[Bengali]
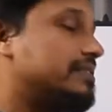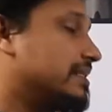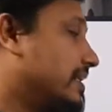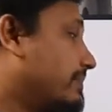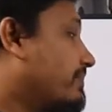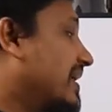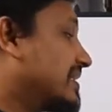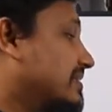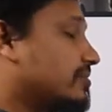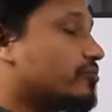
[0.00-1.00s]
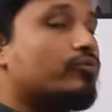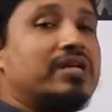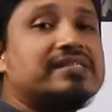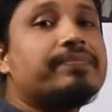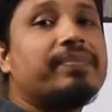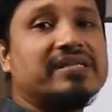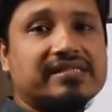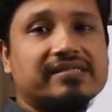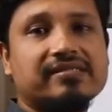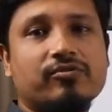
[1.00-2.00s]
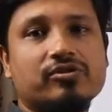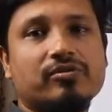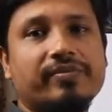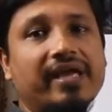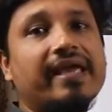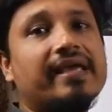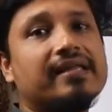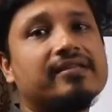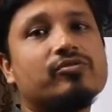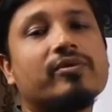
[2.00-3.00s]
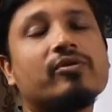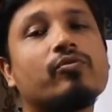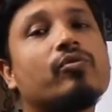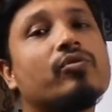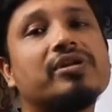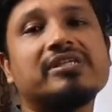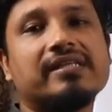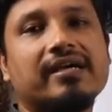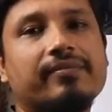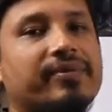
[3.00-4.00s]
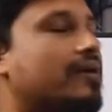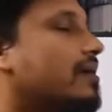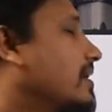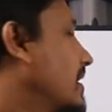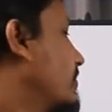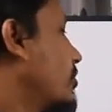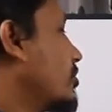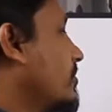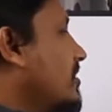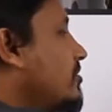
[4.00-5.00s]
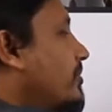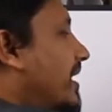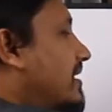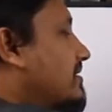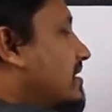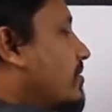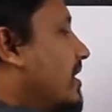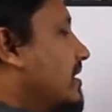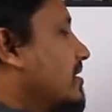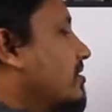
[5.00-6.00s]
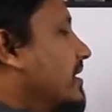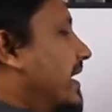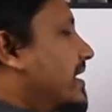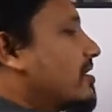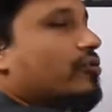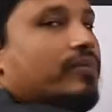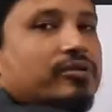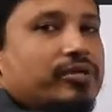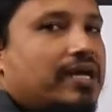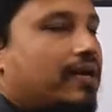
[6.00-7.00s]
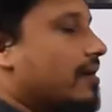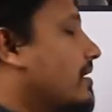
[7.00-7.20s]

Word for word: যে পাঁচ টোটাল যে পাঁচটা অ্যান্সার করতে হবে এই ক্ষেত্রে তোমার কোনো কন্ডিশন থাকবে না প্রথমত তুমি একটা অ্যান্সার করলা দ্বিতীয় একটা অথবা দুইটা